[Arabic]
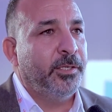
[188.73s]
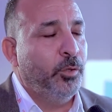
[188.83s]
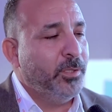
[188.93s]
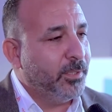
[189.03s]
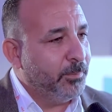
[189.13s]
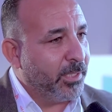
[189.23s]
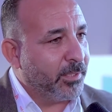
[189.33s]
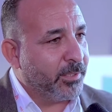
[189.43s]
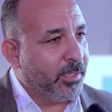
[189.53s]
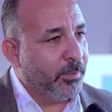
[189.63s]

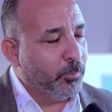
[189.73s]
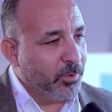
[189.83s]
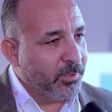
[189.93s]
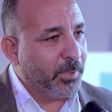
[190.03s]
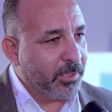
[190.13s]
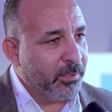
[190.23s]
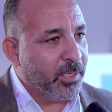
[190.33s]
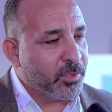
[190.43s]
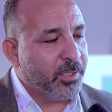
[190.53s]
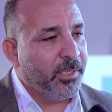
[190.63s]
يعتبر مؤتمر
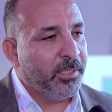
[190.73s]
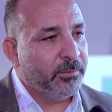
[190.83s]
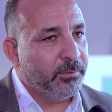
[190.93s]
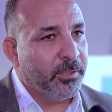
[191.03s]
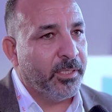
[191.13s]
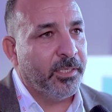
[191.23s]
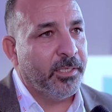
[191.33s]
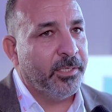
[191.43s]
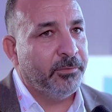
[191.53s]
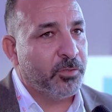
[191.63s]
الناشرين
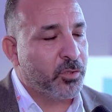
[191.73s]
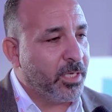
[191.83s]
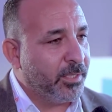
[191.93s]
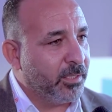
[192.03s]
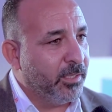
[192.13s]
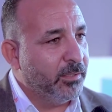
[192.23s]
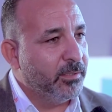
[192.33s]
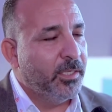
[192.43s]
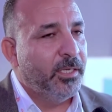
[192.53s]
في الشارقة